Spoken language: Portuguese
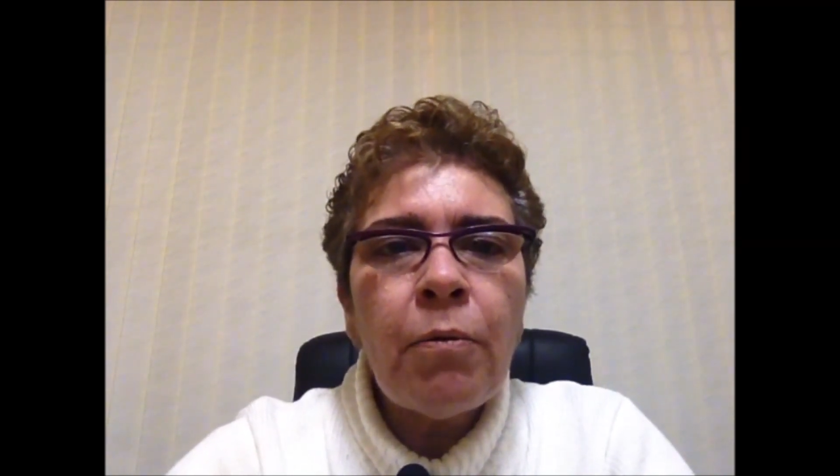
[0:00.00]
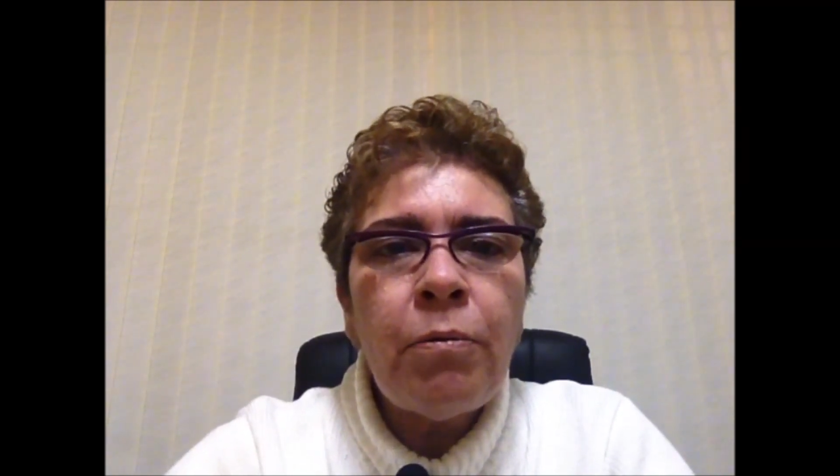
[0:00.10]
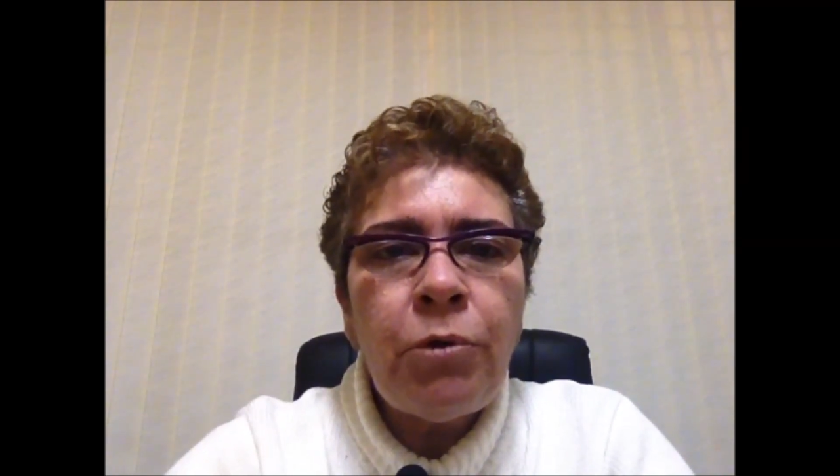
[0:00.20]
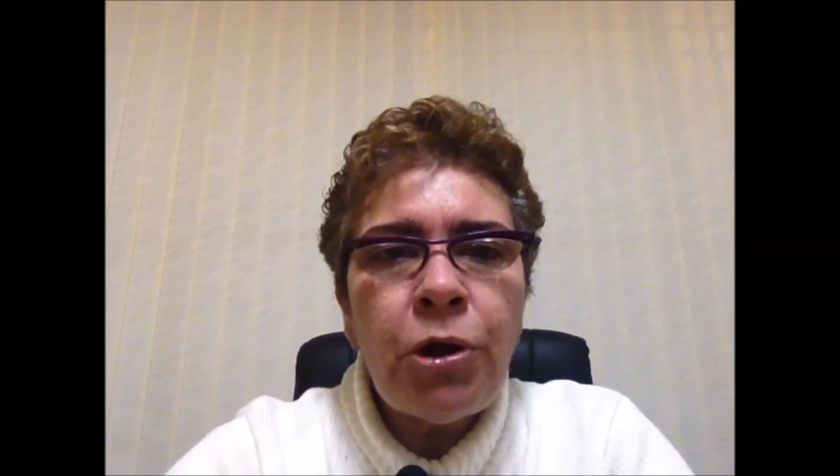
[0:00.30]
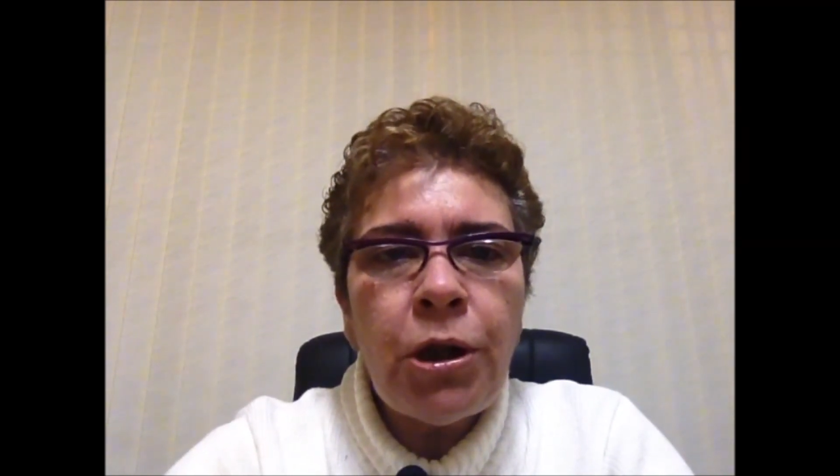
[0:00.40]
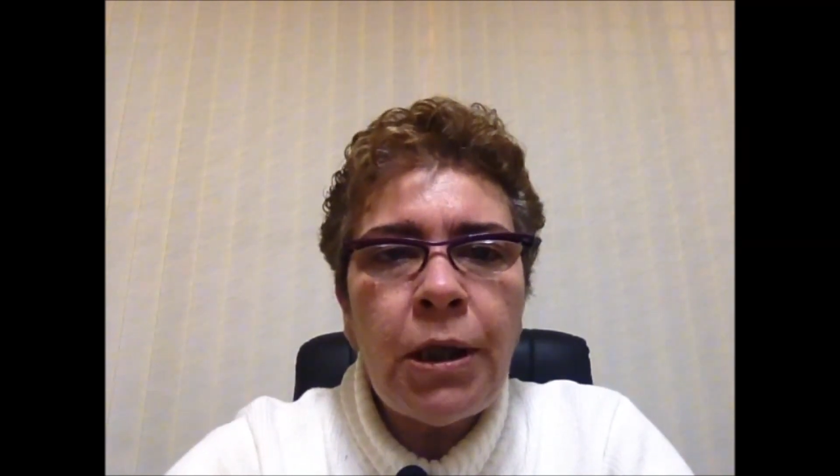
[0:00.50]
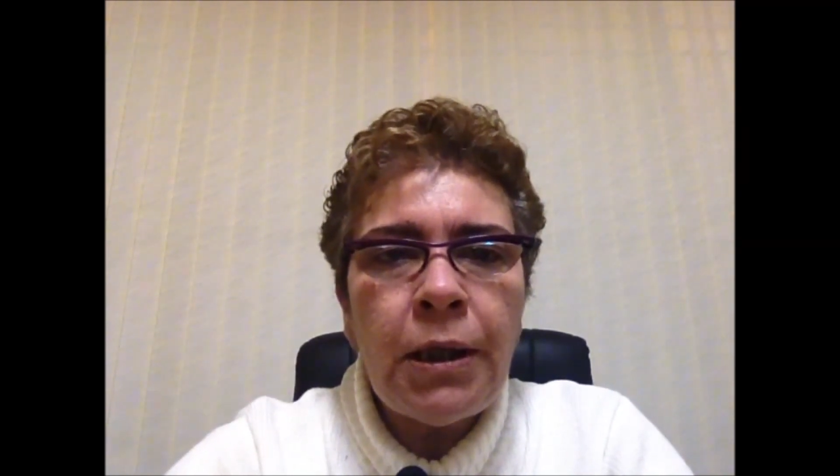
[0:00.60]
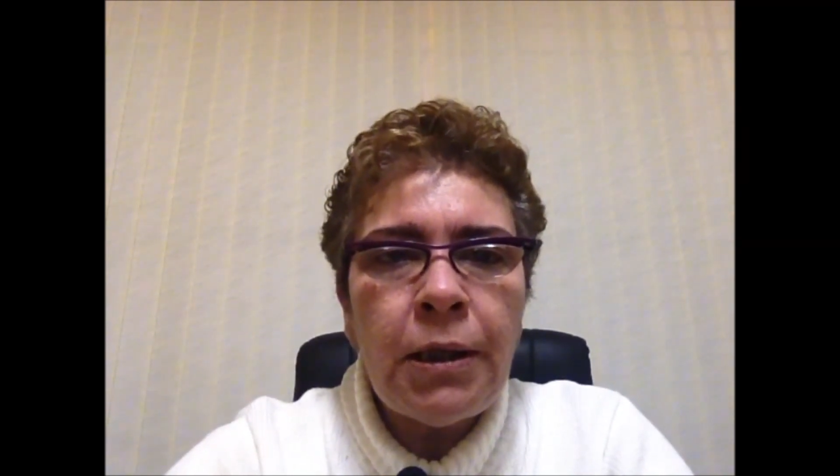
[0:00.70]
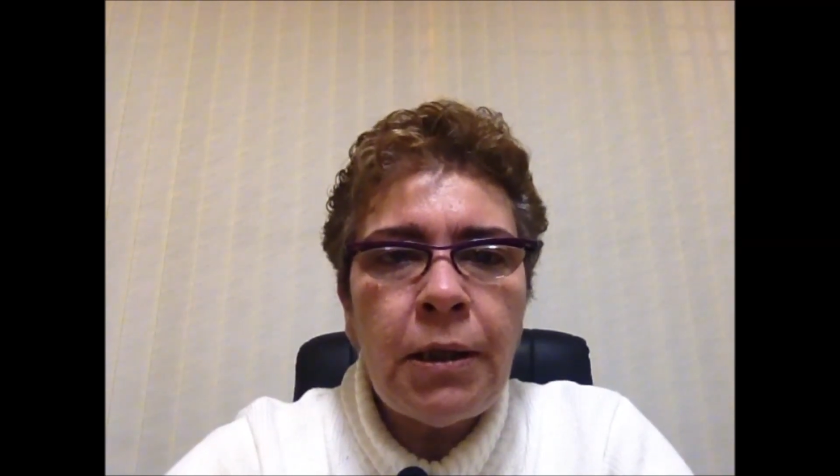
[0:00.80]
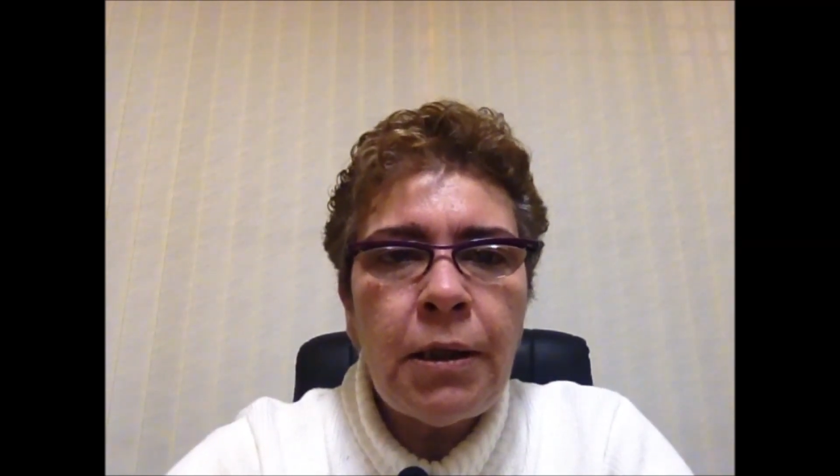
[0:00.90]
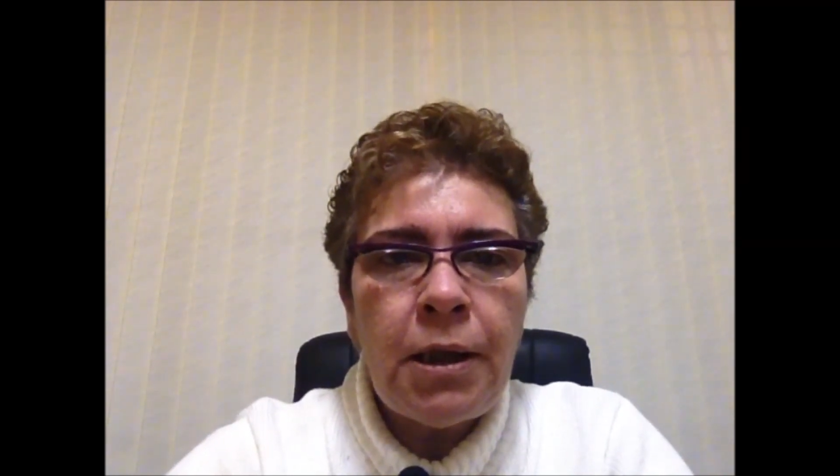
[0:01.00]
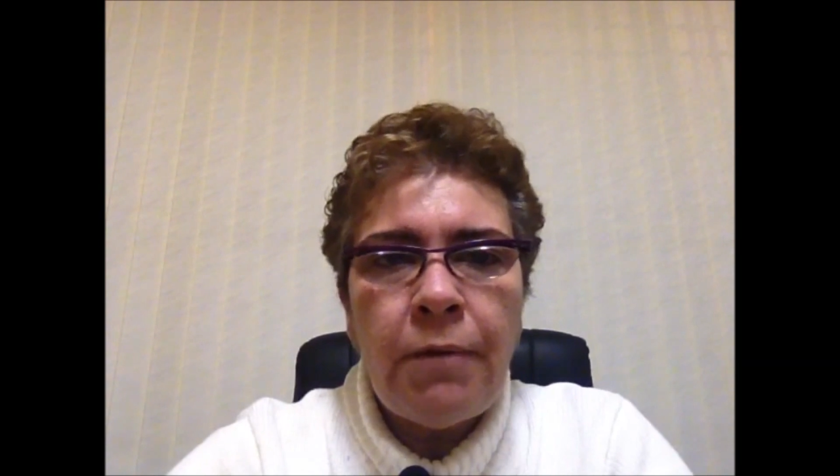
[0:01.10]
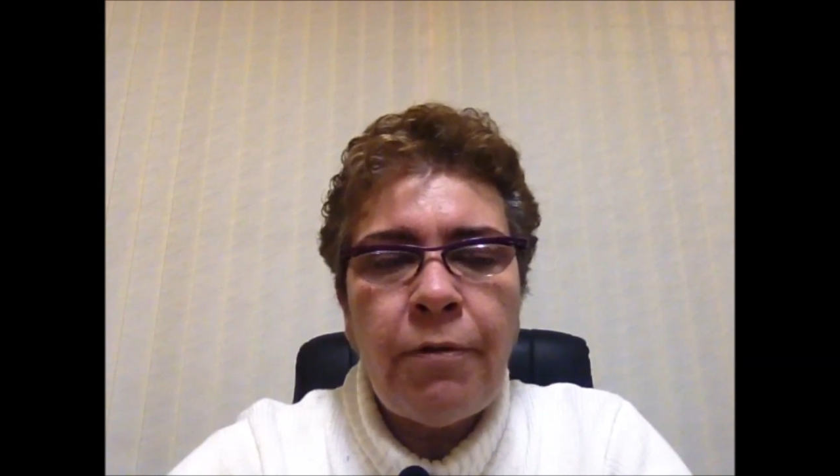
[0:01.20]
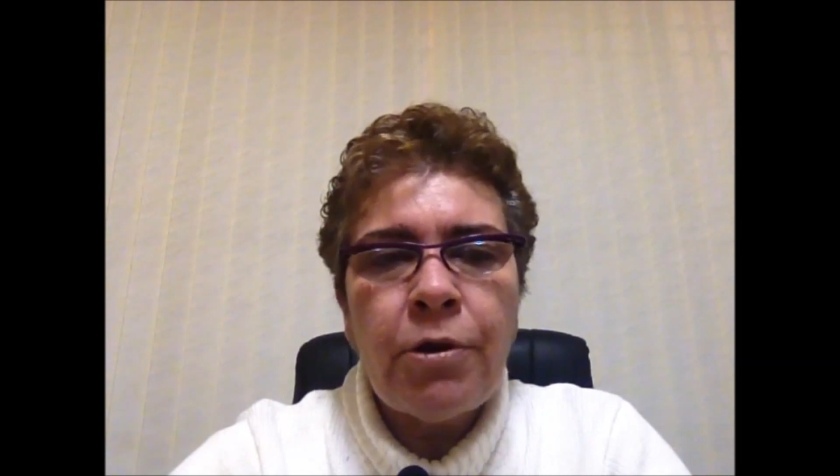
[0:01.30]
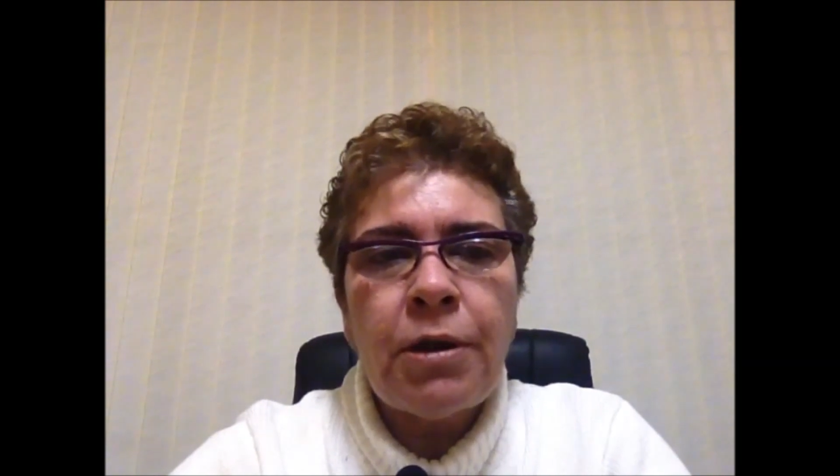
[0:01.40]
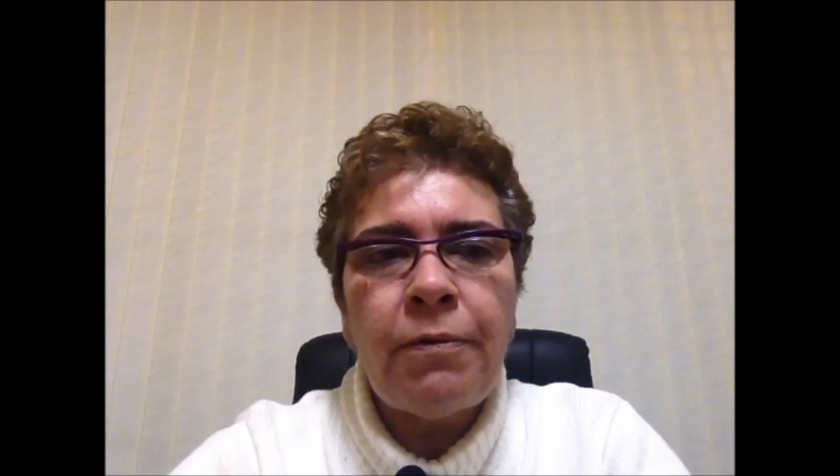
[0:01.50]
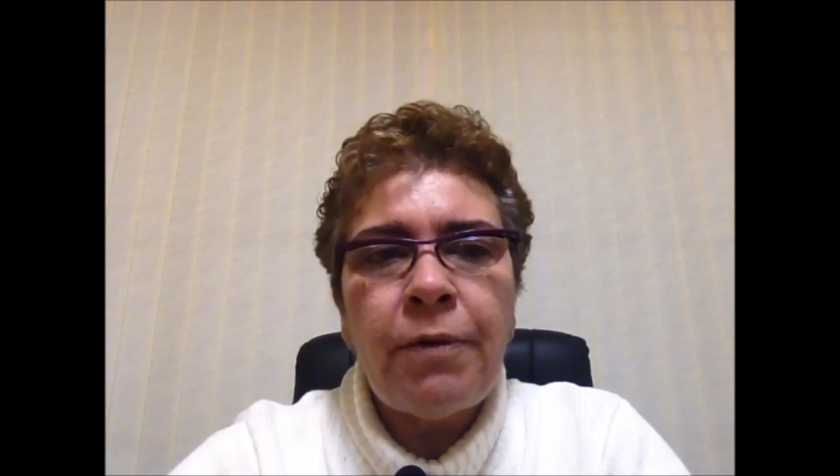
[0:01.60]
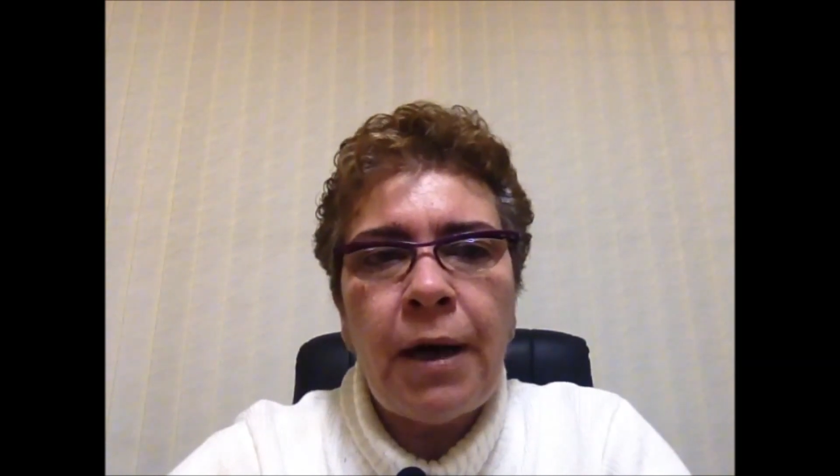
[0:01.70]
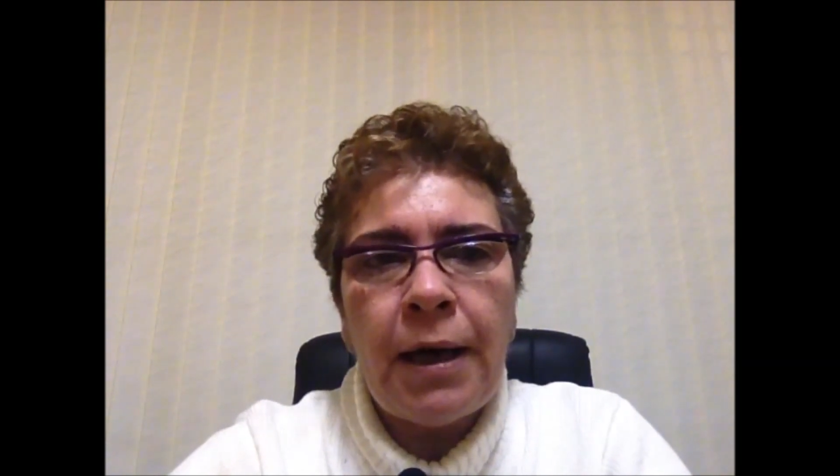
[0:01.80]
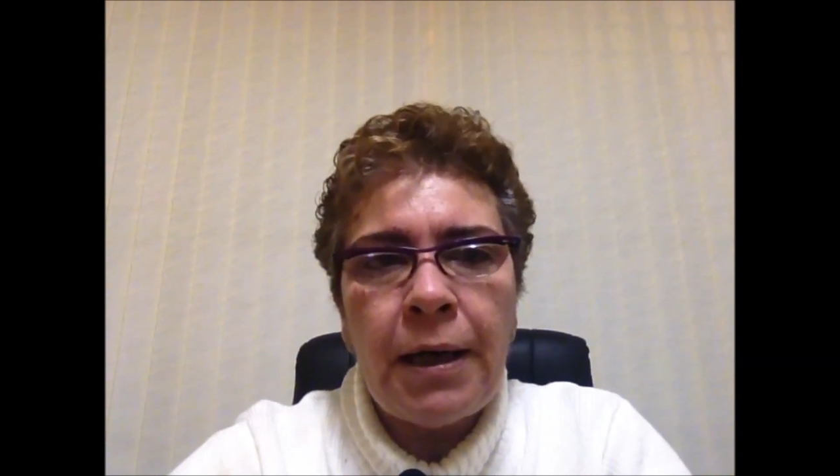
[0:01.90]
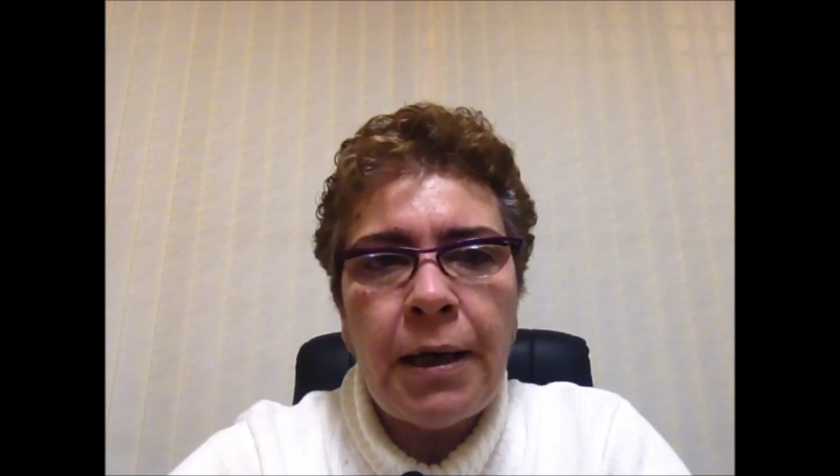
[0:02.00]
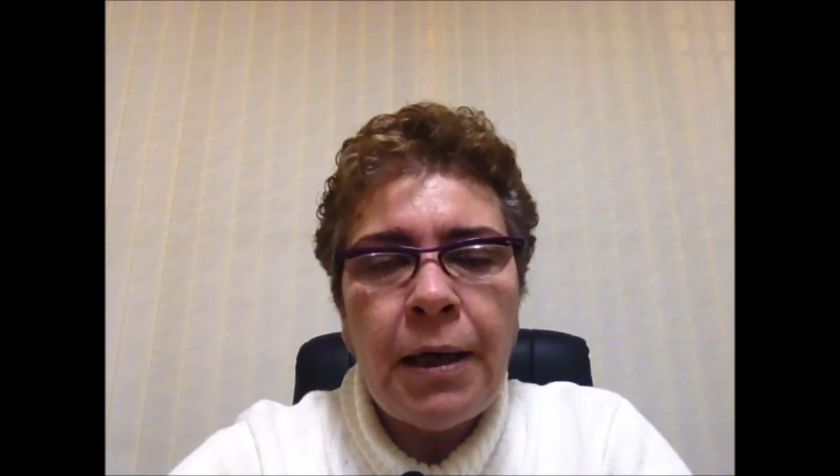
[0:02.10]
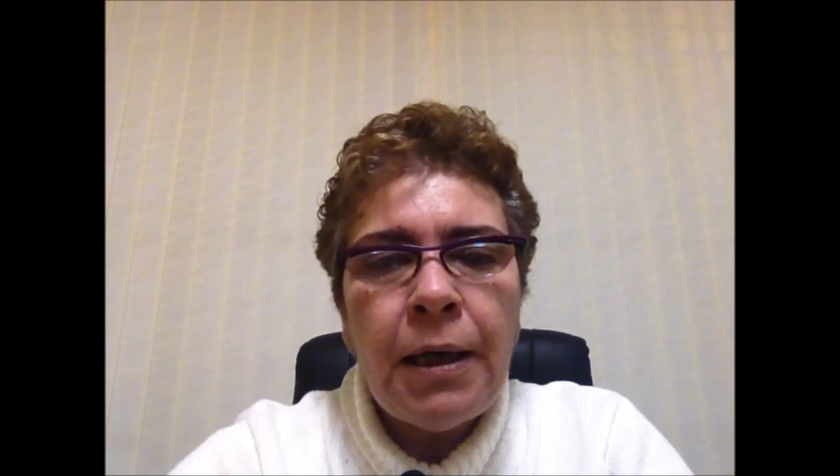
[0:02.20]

um dia que você vai